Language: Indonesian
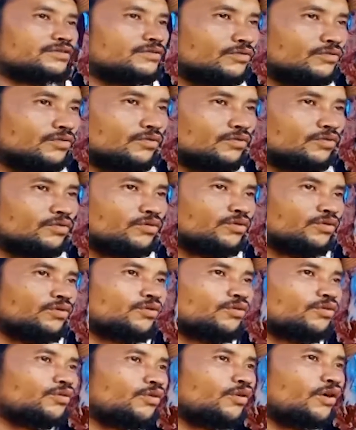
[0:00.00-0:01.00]

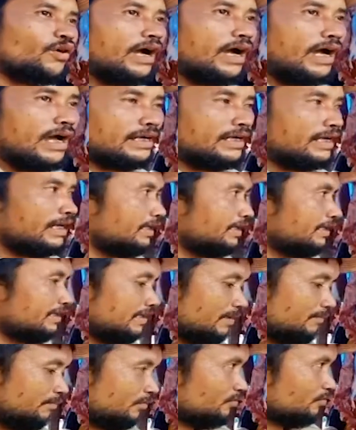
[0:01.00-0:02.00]
dulu ada yang
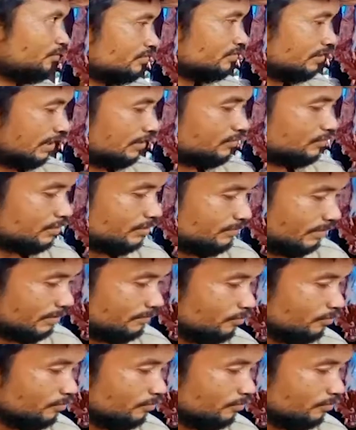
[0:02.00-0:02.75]
kita potong 150